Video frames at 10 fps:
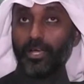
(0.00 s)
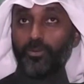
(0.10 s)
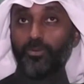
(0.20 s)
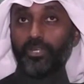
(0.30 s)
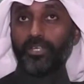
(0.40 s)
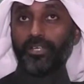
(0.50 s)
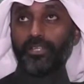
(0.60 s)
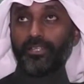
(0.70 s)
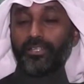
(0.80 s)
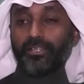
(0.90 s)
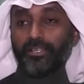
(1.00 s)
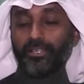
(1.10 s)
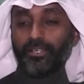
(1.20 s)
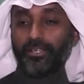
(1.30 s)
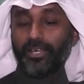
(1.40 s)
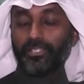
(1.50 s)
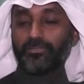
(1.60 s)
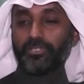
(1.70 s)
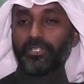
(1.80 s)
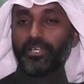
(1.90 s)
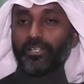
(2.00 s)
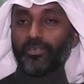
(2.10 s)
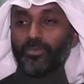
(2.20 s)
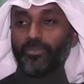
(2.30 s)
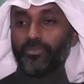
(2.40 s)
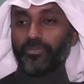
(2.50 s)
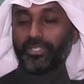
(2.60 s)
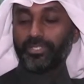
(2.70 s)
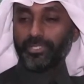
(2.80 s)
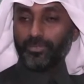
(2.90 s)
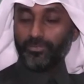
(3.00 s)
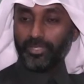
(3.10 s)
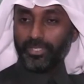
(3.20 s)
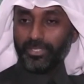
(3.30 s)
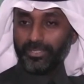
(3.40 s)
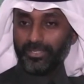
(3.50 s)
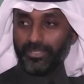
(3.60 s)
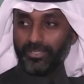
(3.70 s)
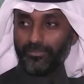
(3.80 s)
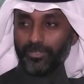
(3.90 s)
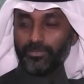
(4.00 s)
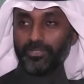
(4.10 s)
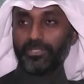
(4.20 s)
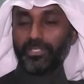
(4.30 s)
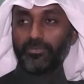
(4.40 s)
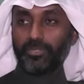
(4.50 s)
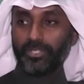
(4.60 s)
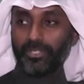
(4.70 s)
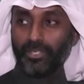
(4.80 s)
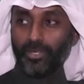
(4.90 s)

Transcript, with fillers: اولا آه، اتمنى لكم التوفيق في المستقبل